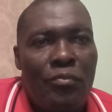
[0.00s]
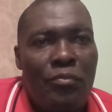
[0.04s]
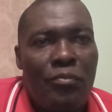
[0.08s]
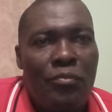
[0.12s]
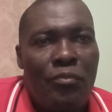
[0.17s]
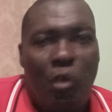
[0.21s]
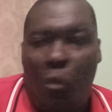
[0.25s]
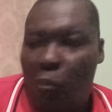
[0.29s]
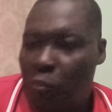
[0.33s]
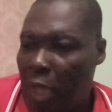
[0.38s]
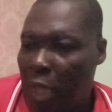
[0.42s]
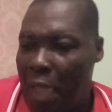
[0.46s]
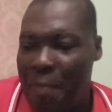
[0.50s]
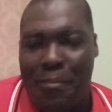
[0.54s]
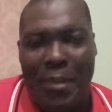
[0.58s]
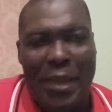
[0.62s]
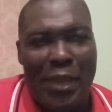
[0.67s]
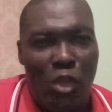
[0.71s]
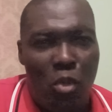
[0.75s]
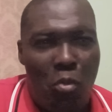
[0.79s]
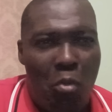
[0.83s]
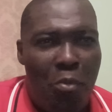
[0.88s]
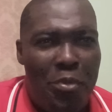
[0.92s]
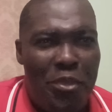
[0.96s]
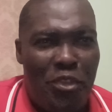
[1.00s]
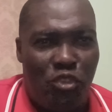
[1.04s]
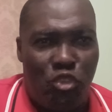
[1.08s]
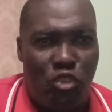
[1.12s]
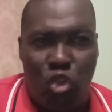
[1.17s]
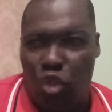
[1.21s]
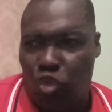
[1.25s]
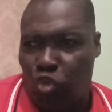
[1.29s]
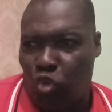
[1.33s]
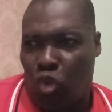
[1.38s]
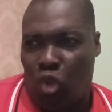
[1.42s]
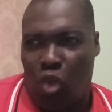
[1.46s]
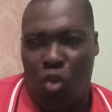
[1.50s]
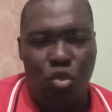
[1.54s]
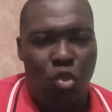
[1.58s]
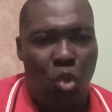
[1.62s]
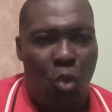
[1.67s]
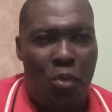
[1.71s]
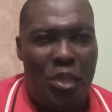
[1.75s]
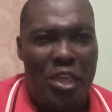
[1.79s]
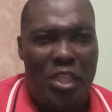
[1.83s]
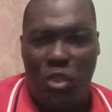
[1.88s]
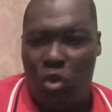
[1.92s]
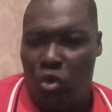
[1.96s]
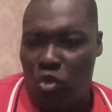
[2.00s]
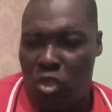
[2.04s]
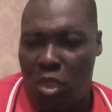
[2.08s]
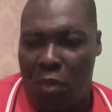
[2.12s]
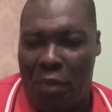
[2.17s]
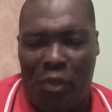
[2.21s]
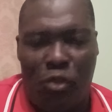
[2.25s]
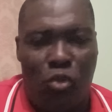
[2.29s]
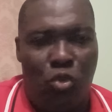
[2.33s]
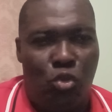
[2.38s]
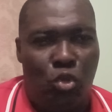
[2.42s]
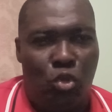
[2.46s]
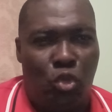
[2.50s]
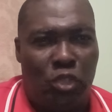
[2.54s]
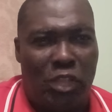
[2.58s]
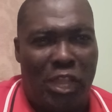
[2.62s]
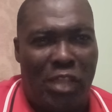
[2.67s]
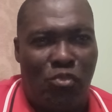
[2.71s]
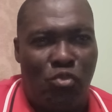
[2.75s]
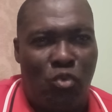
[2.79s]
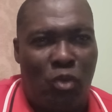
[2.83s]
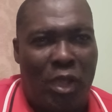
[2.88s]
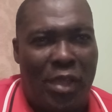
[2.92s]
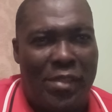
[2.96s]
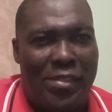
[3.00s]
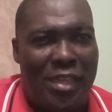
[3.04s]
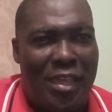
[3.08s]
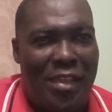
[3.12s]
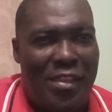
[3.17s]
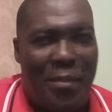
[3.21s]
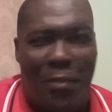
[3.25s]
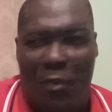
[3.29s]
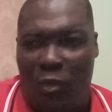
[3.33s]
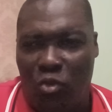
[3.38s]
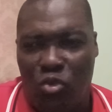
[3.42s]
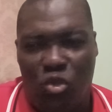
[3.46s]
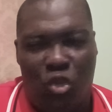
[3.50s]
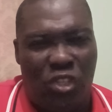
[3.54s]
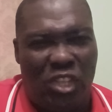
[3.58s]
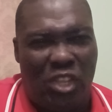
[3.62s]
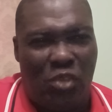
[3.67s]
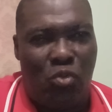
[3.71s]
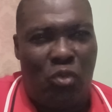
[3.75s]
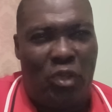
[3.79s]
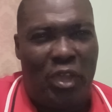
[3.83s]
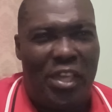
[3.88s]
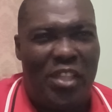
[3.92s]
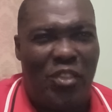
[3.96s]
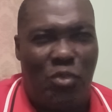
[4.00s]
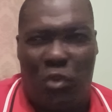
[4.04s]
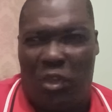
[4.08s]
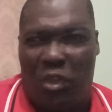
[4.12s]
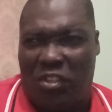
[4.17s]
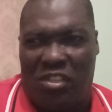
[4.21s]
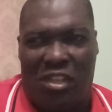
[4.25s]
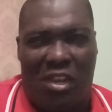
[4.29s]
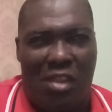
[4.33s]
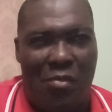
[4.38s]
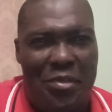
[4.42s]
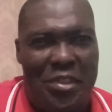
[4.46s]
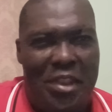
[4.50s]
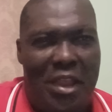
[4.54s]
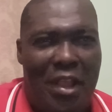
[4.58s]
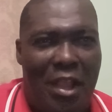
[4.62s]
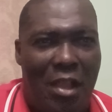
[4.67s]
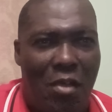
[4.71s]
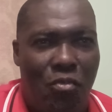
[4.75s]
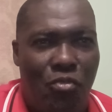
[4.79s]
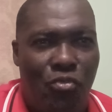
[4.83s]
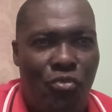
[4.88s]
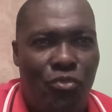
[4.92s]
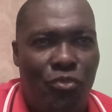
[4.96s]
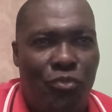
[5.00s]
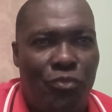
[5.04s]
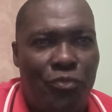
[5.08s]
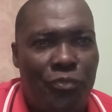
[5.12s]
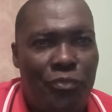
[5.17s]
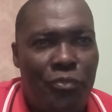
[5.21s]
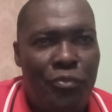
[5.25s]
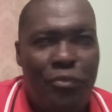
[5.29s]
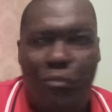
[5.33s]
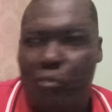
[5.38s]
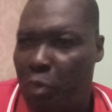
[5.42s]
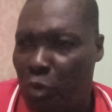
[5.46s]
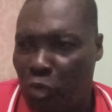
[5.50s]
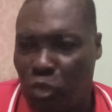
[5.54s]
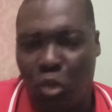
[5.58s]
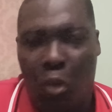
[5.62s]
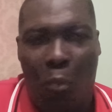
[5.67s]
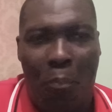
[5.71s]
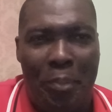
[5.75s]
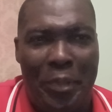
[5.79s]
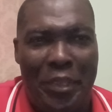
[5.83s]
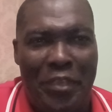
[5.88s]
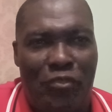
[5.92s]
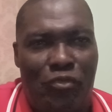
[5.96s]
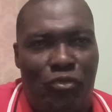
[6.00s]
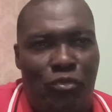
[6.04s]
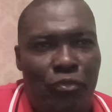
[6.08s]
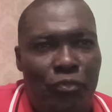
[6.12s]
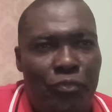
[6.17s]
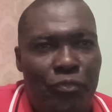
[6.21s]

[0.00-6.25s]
Un viaje palomo vicioso que uno viene, lo lleva, lo, trae a su canal, después uno lo trae a su canal porque se le viran a uno por dos pesos.